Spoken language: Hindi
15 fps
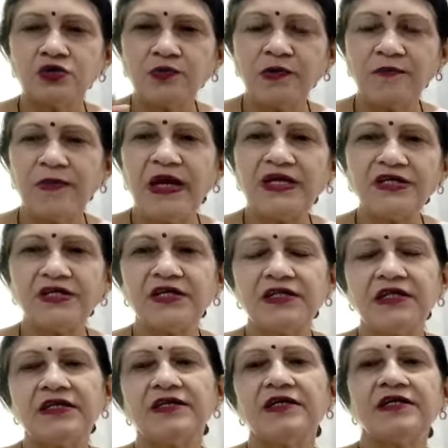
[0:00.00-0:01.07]
उसमें बैठ के
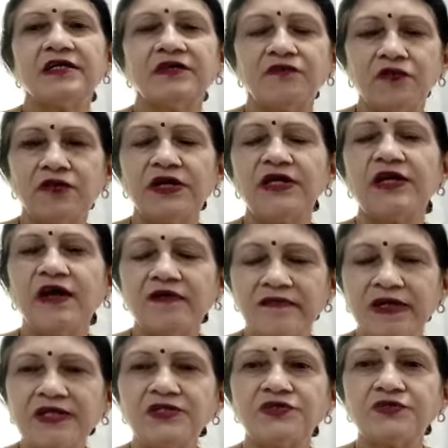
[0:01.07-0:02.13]
देखिए कि वो कहीं
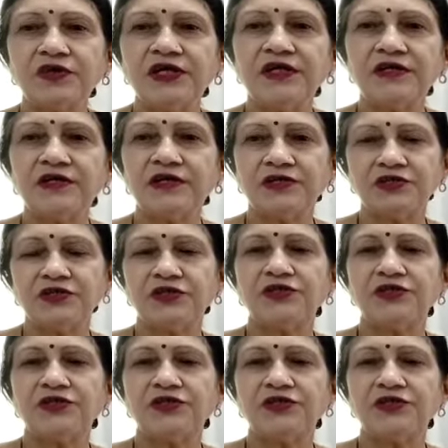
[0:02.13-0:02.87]
आवाज़ तो नहीं कर रहा